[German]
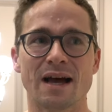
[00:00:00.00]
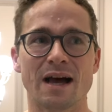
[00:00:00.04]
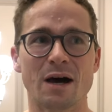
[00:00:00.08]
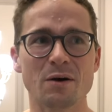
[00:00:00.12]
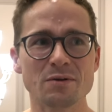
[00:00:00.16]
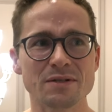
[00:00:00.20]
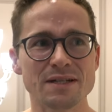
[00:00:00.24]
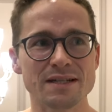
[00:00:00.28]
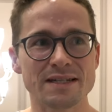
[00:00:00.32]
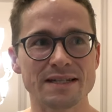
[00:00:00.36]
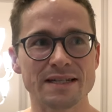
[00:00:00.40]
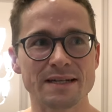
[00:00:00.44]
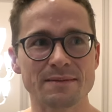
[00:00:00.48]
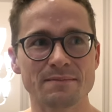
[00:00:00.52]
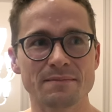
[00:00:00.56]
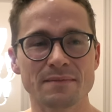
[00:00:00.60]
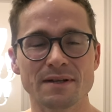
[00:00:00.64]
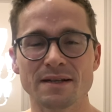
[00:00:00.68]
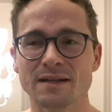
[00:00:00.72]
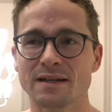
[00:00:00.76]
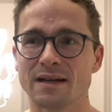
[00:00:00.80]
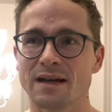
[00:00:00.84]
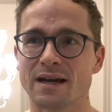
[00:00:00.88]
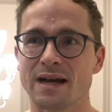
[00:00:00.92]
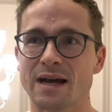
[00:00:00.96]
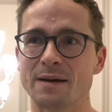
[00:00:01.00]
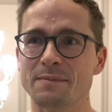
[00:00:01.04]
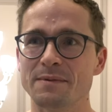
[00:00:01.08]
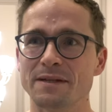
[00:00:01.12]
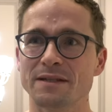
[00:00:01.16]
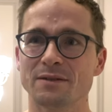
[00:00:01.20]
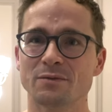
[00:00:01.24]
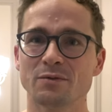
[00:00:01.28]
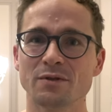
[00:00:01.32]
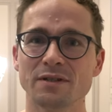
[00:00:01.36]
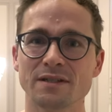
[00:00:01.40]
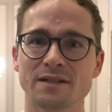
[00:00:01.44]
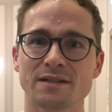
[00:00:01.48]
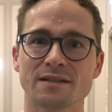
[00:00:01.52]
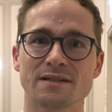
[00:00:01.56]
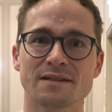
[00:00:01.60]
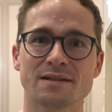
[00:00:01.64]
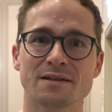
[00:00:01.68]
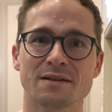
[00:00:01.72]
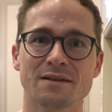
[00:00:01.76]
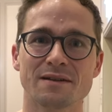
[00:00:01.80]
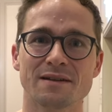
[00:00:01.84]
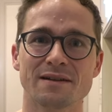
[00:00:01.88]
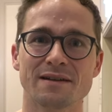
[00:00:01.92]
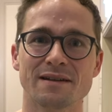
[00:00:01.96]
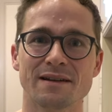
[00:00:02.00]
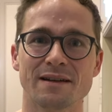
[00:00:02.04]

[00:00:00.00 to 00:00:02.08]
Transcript: Außerdem habe ich durch das